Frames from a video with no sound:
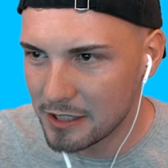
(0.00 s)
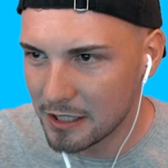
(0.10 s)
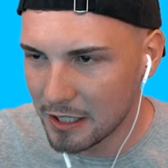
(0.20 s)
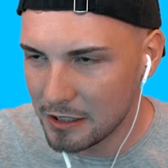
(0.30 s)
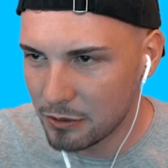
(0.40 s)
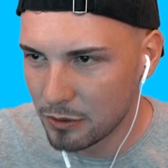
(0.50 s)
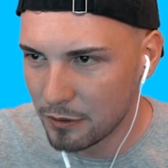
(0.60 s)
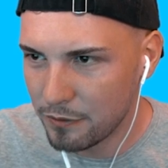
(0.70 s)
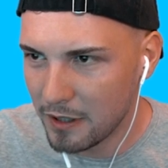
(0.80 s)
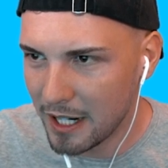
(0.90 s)
hier eine richtig
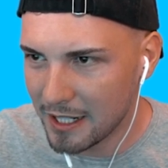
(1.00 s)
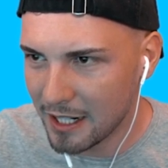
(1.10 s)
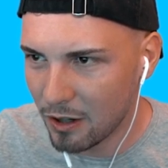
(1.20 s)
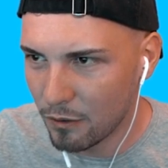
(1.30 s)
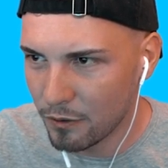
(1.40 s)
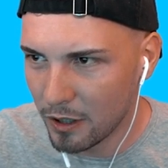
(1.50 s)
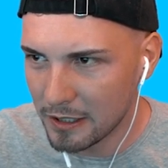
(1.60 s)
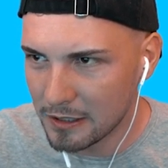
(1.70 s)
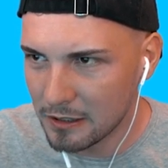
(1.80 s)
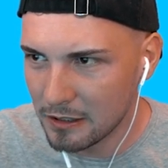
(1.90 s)
coole Flagge rauf,
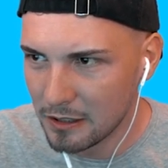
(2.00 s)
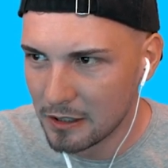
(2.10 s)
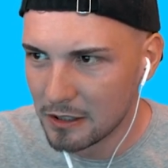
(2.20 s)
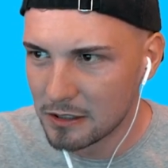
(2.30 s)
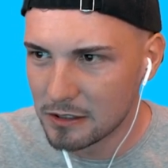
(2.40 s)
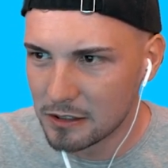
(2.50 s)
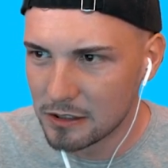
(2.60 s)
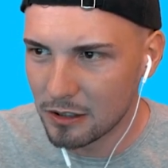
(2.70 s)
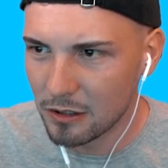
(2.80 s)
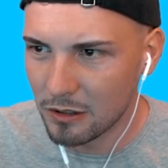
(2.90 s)
Leute.
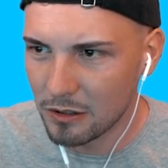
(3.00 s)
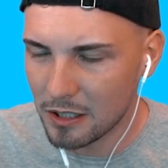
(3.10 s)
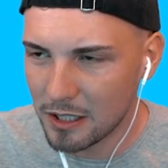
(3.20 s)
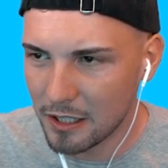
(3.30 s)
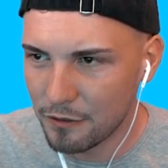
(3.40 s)
So, eine kleine